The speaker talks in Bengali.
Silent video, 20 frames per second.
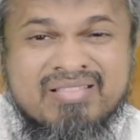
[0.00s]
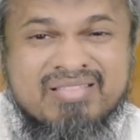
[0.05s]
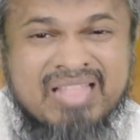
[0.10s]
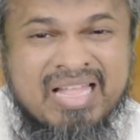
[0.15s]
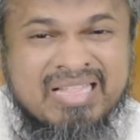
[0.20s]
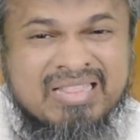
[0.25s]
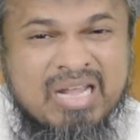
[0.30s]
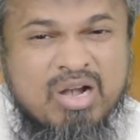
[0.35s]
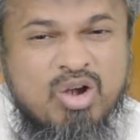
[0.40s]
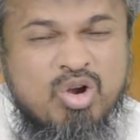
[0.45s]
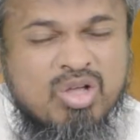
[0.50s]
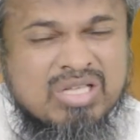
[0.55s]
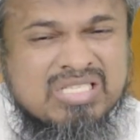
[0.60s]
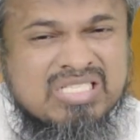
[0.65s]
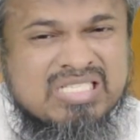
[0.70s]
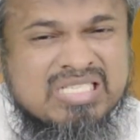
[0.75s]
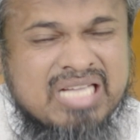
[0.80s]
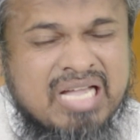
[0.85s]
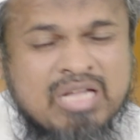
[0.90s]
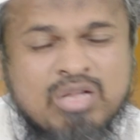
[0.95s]
তাদের
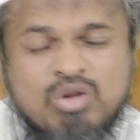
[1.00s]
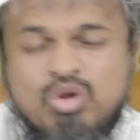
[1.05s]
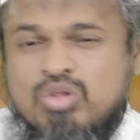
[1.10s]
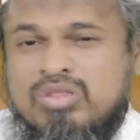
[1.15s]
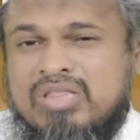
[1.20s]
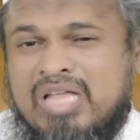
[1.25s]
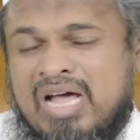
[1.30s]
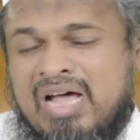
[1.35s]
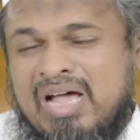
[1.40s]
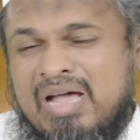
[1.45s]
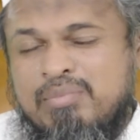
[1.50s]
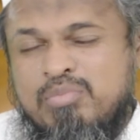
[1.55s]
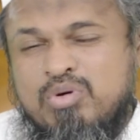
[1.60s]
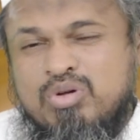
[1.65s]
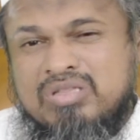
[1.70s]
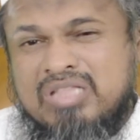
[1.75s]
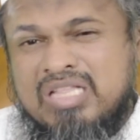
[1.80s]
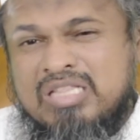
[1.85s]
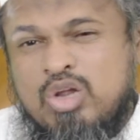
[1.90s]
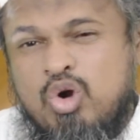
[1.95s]
লজ্জাহীনতা এবং
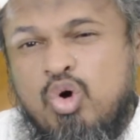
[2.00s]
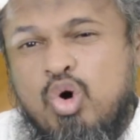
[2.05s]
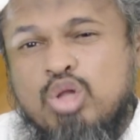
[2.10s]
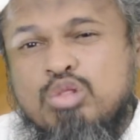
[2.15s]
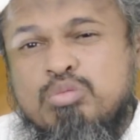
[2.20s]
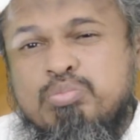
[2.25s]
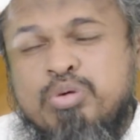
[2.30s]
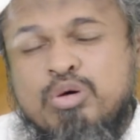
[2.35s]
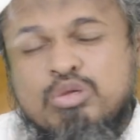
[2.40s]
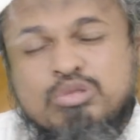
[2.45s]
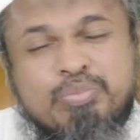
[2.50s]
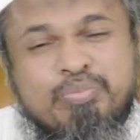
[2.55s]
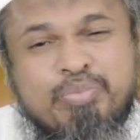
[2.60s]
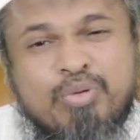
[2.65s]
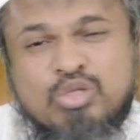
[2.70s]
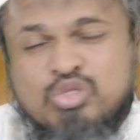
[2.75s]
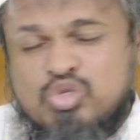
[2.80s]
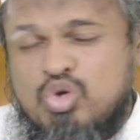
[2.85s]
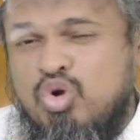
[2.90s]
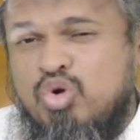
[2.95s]
তাদের অদ্ভুত
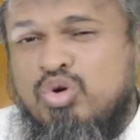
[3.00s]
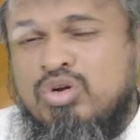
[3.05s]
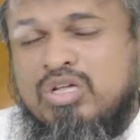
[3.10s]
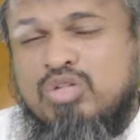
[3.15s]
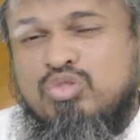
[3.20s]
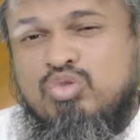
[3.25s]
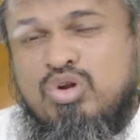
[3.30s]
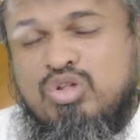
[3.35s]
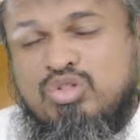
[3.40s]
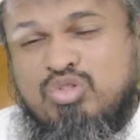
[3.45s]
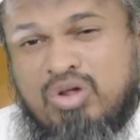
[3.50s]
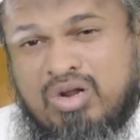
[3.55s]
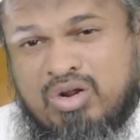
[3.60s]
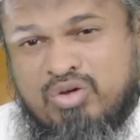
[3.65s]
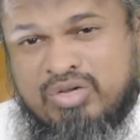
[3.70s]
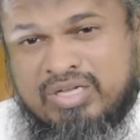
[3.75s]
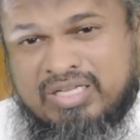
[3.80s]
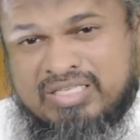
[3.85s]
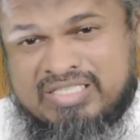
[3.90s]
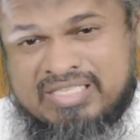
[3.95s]
প্রচলনকে তুলে ধরা
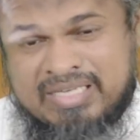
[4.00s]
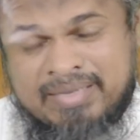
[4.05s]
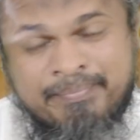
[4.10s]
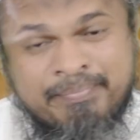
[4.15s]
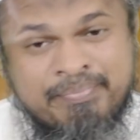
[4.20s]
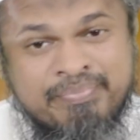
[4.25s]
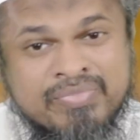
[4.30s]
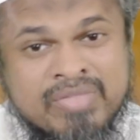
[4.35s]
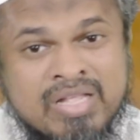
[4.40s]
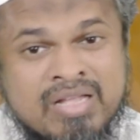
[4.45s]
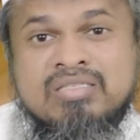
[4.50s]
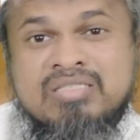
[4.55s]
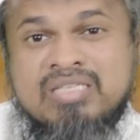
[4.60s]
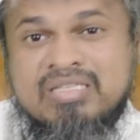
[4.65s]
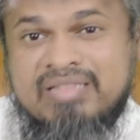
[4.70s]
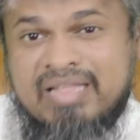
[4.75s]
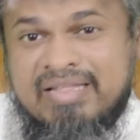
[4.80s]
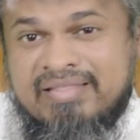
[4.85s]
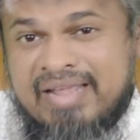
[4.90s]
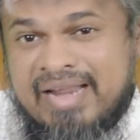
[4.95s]
হয়েছে যে
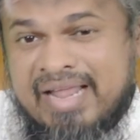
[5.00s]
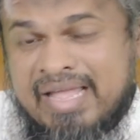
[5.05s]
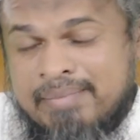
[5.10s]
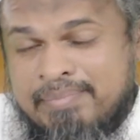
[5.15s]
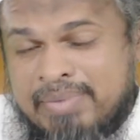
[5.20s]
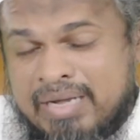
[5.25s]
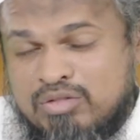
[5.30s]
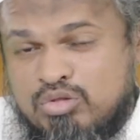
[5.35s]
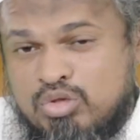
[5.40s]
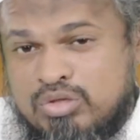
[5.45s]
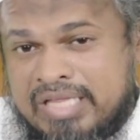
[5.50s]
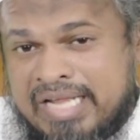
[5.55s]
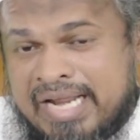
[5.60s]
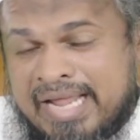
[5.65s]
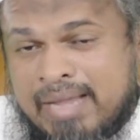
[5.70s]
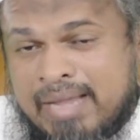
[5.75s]
তাদের এবাদতের